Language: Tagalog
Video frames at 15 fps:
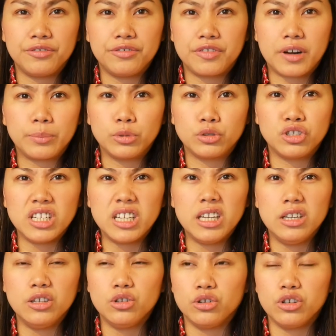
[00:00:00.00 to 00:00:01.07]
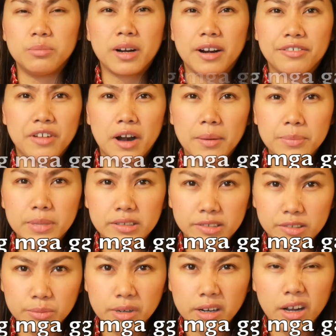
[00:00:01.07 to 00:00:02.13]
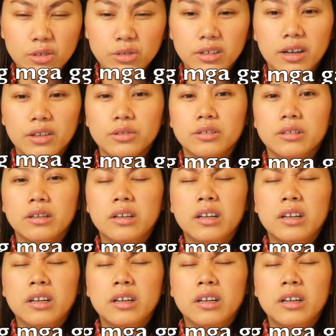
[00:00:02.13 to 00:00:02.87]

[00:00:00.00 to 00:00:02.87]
frappuccino, yung mga frappes, yung mga ganun-ganun.